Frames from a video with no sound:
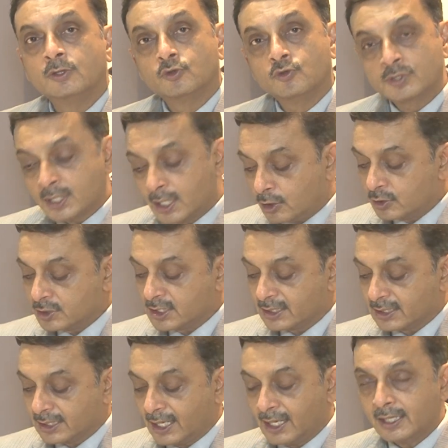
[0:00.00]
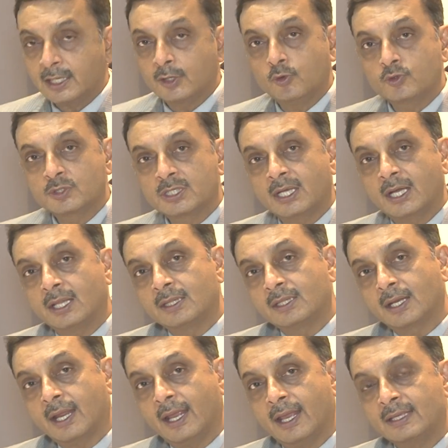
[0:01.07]
दूसरा हो सकता है कि उसके
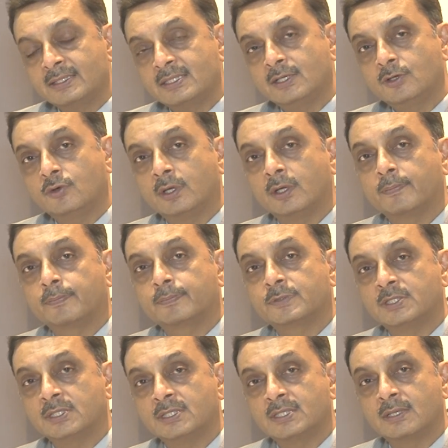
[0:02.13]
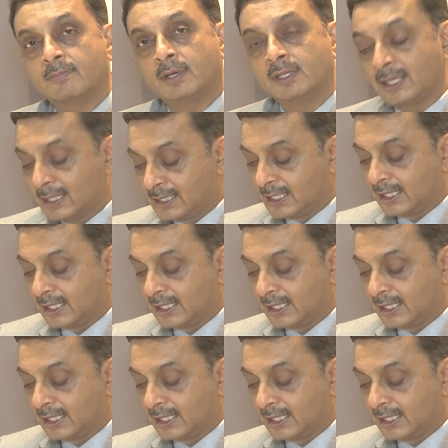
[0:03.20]
अंदर ऐसी कोई चीज़ें बदल